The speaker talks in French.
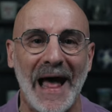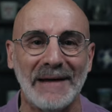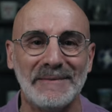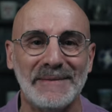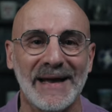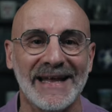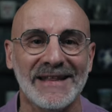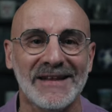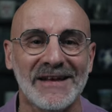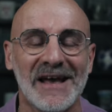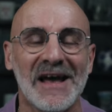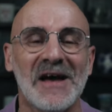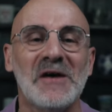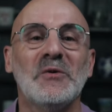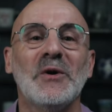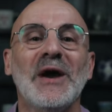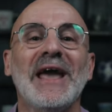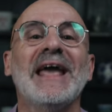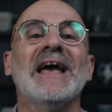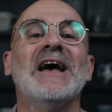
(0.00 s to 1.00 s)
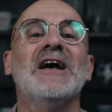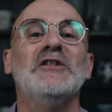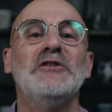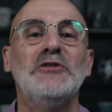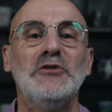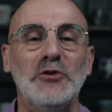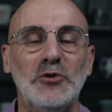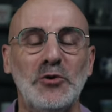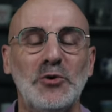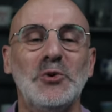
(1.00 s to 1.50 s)
Amen. Oui,
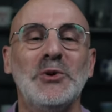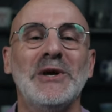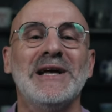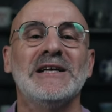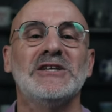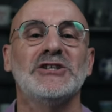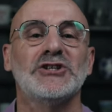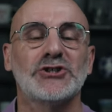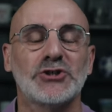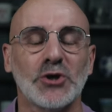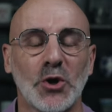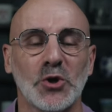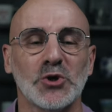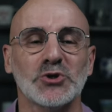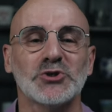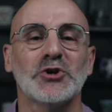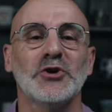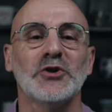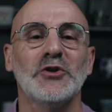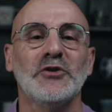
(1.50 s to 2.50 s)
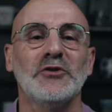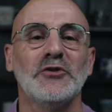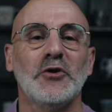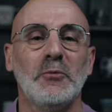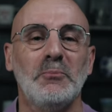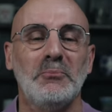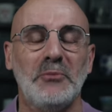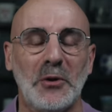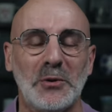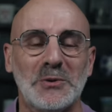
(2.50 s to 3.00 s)
nous changeons
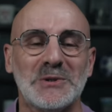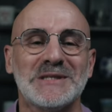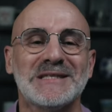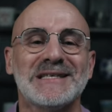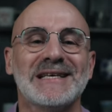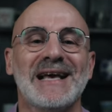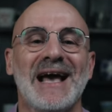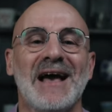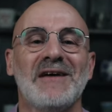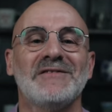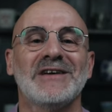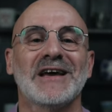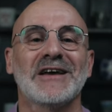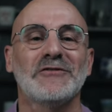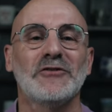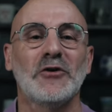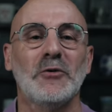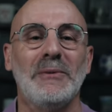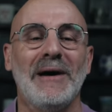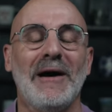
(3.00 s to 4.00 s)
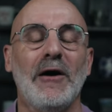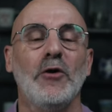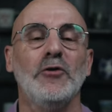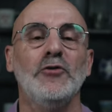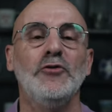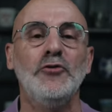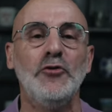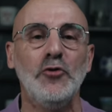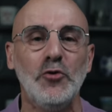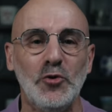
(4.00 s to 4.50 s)
nos pensées avec nos
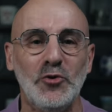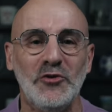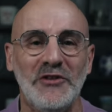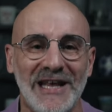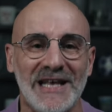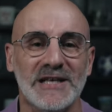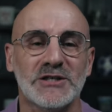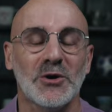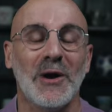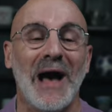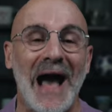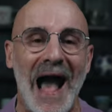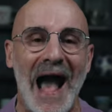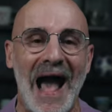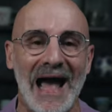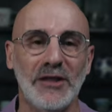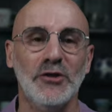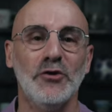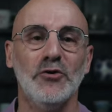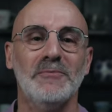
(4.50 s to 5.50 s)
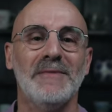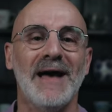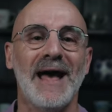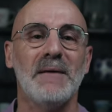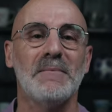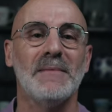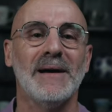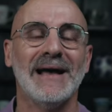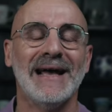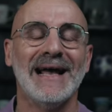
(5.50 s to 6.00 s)
paroles. Nous disons à
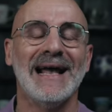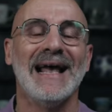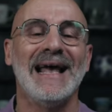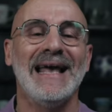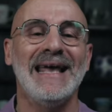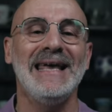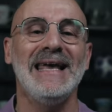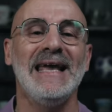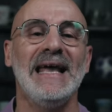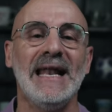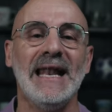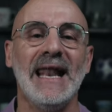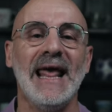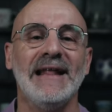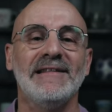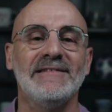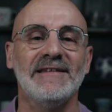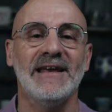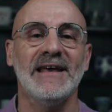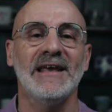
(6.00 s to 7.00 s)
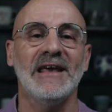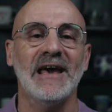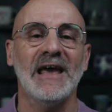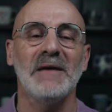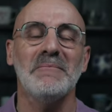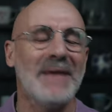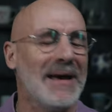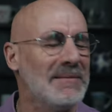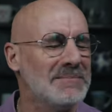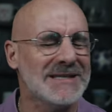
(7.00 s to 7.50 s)
nous-mêmes, il est
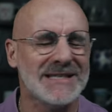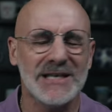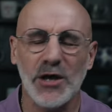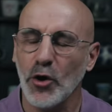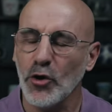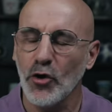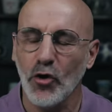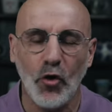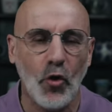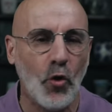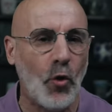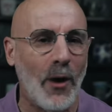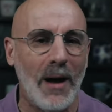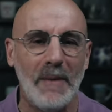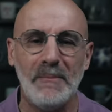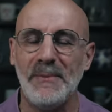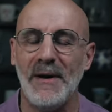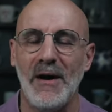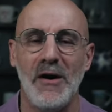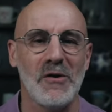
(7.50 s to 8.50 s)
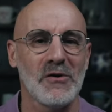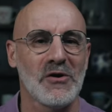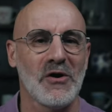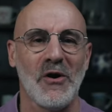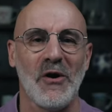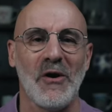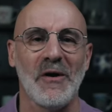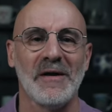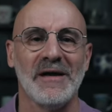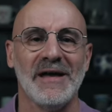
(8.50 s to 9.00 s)
écrit, même si on ne le croit pas
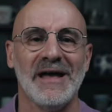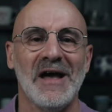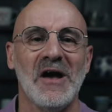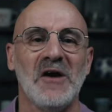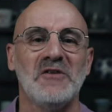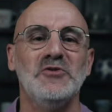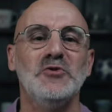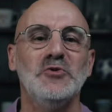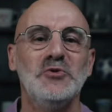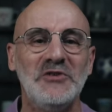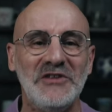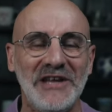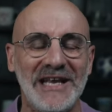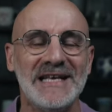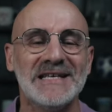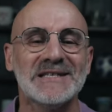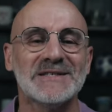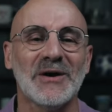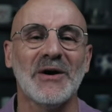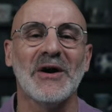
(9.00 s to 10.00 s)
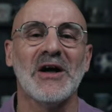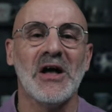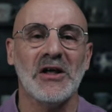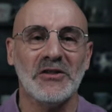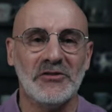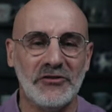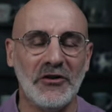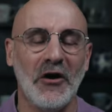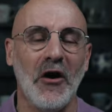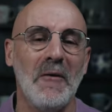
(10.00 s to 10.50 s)
encore. Nous disons,
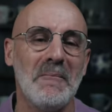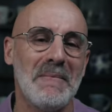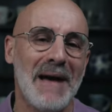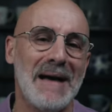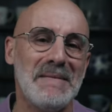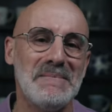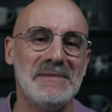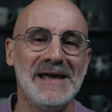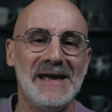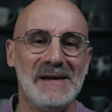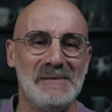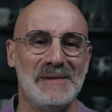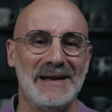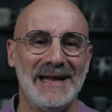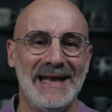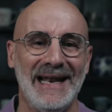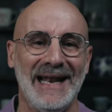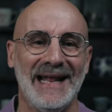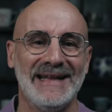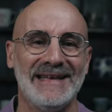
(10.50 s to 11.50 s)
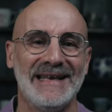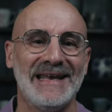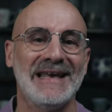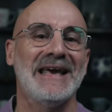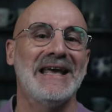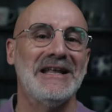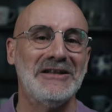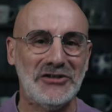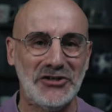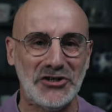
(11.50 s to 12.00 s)
dans ma Bible, il est
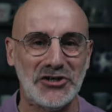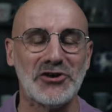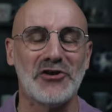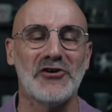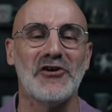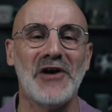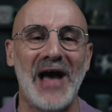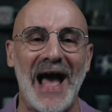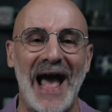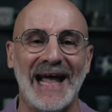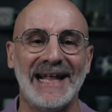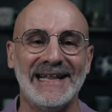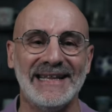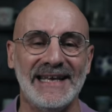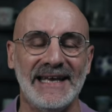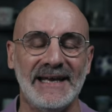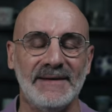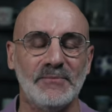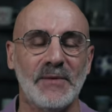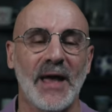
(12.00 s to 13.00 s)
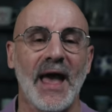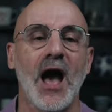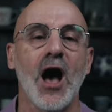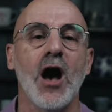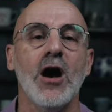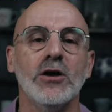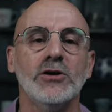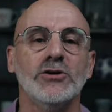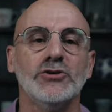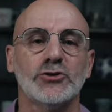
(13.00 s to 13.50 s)
écrit, Dieu a dit. Et
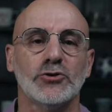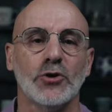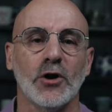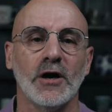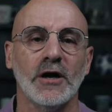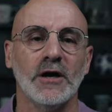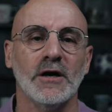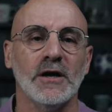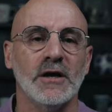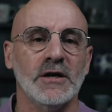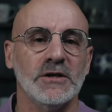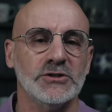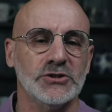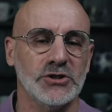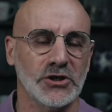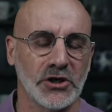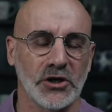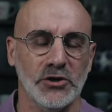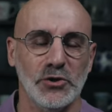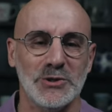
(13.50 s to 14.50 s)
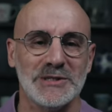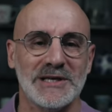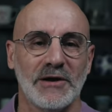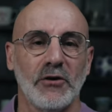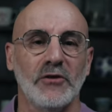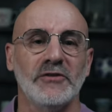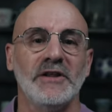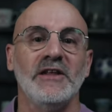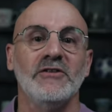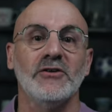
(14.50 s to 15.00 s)
un jour, ce que nous
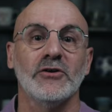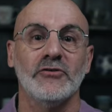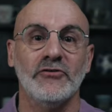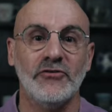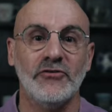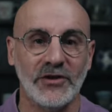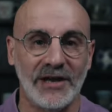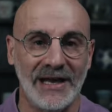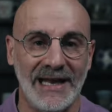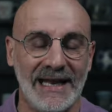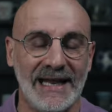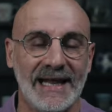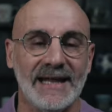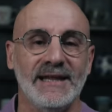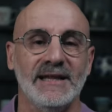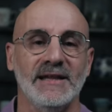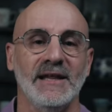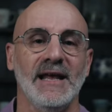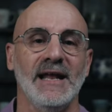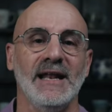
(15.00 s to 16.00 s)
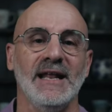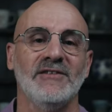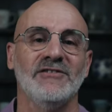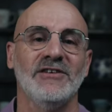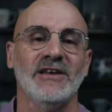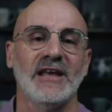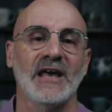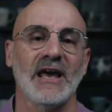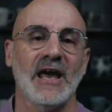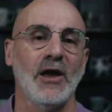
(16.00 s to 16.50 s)
avons dit, il,
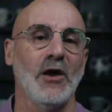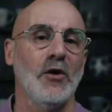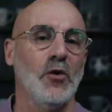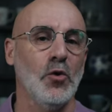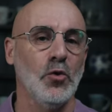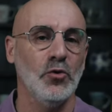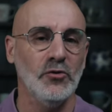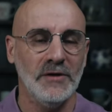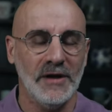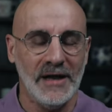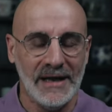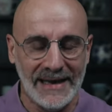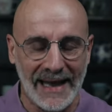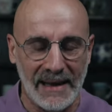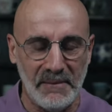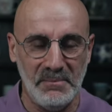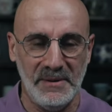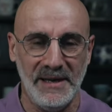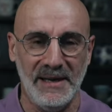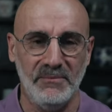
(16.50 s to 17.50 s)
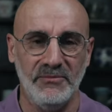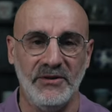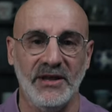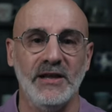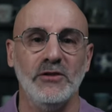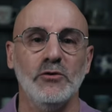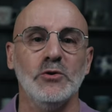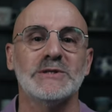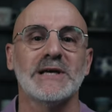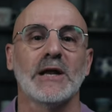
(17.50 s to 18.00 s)
est, écrit ou la Bible
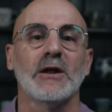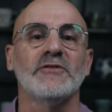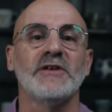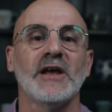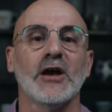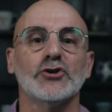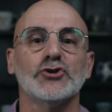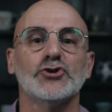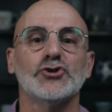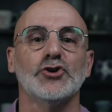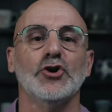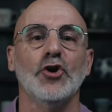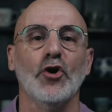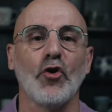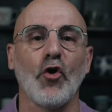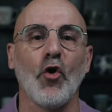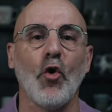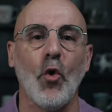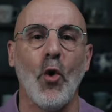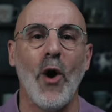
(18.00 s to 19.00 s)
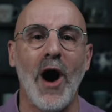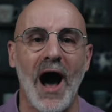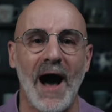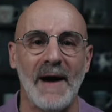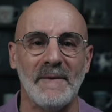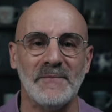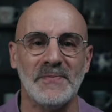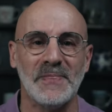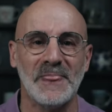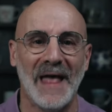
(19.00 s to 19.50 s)
dit, nous allons dire, je le
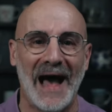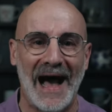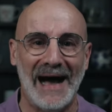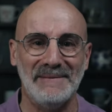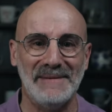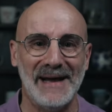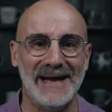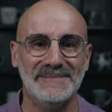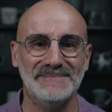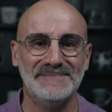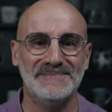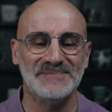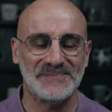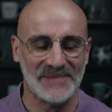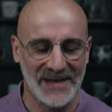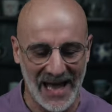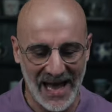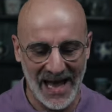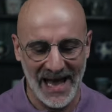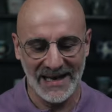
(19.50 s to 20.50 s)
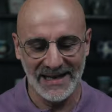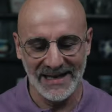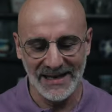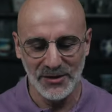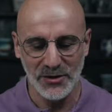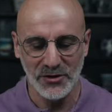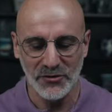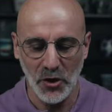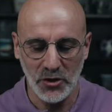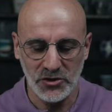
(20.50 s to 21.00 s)
crois. Amen.
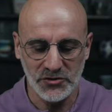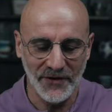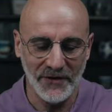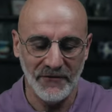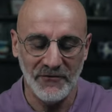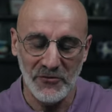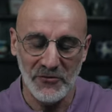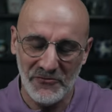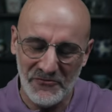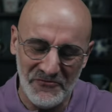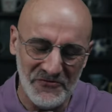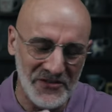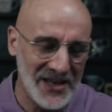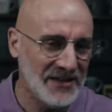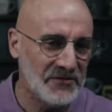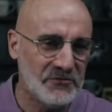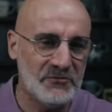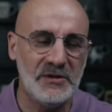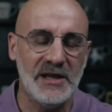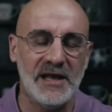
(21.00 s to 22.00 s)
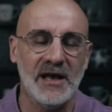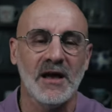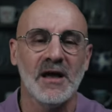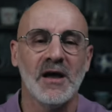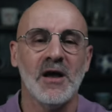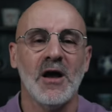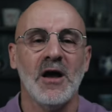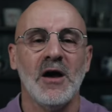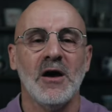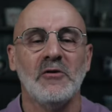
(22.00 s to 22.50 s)
Hallelujah. Donc, je vais vite dire,
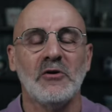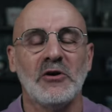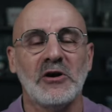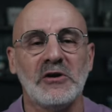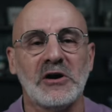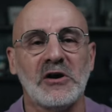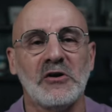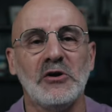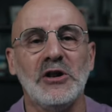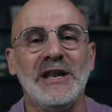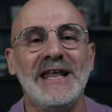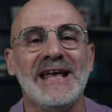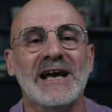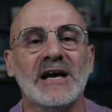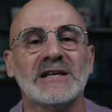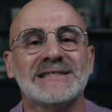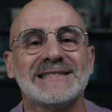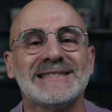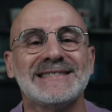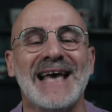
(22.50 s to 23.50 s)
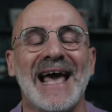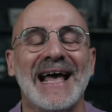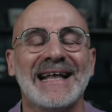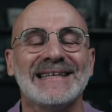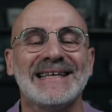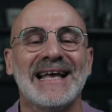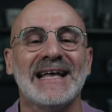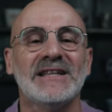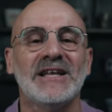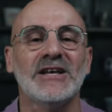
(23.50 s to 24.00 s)
relire
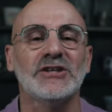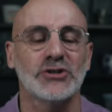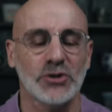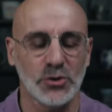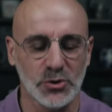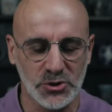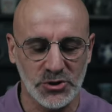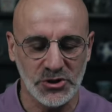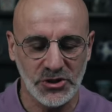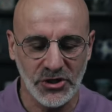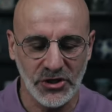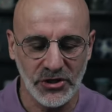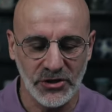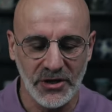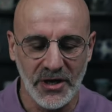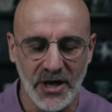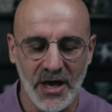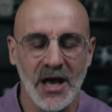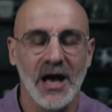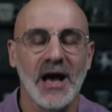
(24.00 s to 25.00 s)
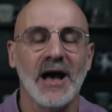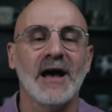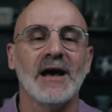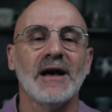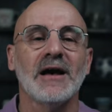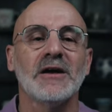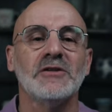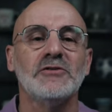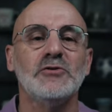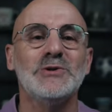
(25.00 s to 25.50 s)
certaines des choses que
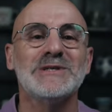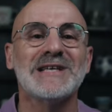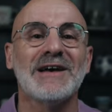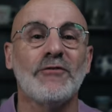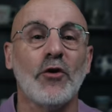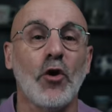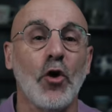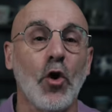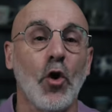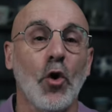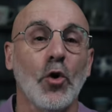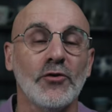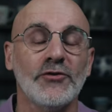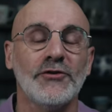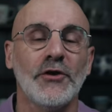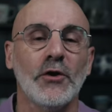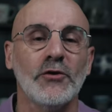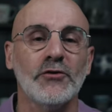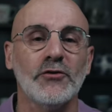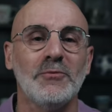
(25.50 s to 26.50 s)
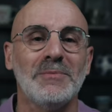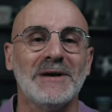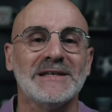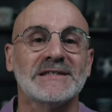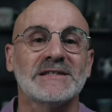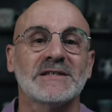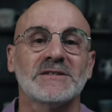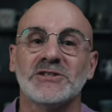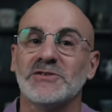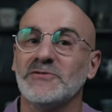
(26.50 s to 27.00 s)
euh, nous avons entendues
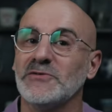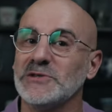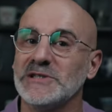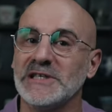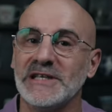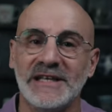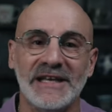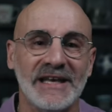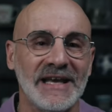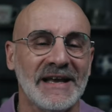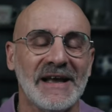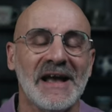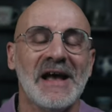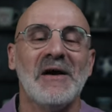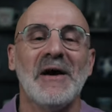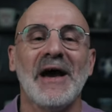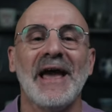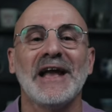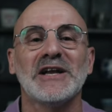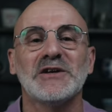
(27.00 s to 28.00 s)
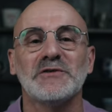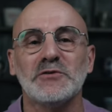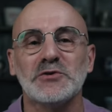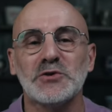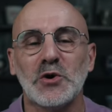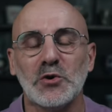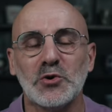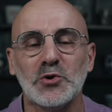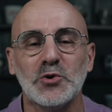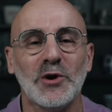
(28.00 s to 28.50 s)
parce que je vous ai dit, et je
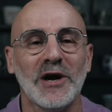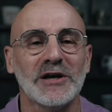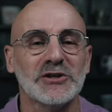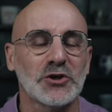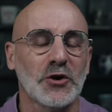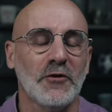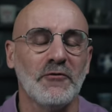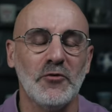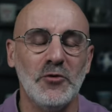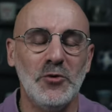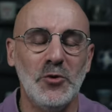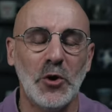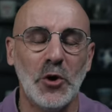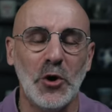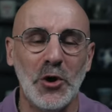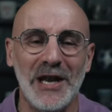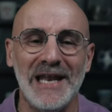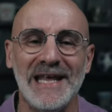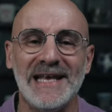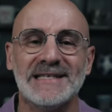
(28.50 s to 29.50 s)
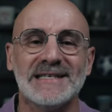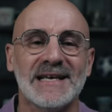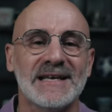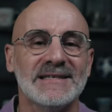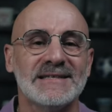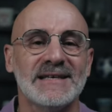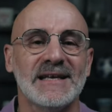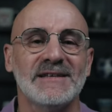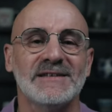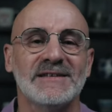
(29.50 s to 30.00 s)
vous encourage quand vous
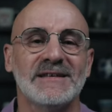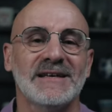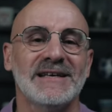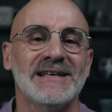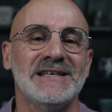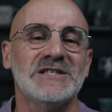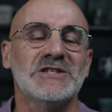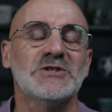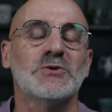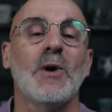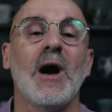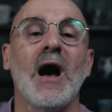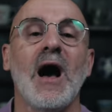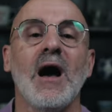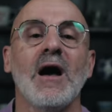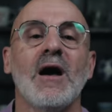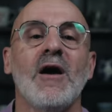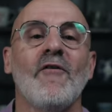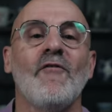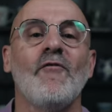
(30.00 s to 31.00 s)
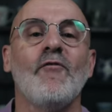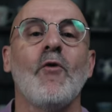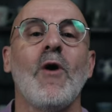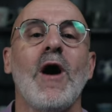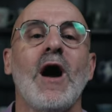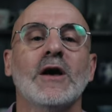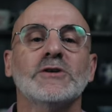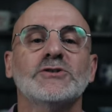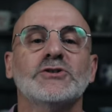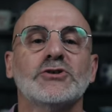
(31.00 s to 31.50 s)
relisez cette euh, histoire,
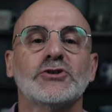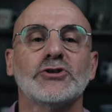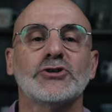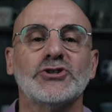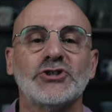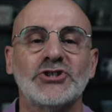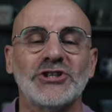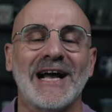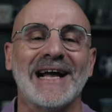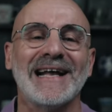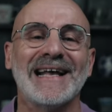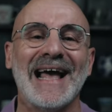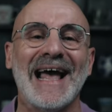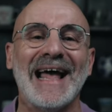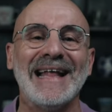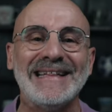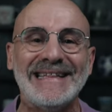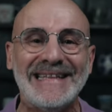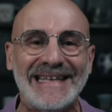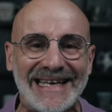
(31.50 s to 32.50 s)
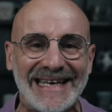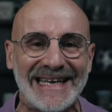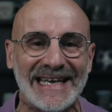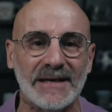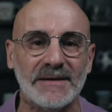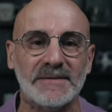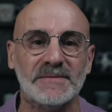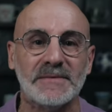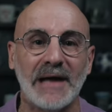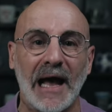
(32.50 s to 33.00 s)
voir ce que chacun
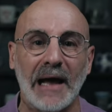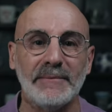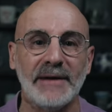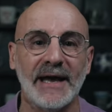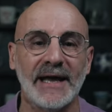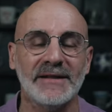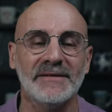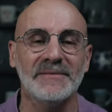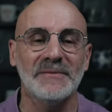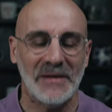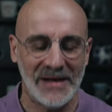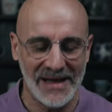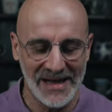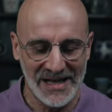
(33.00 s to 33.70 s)
dit. Amen.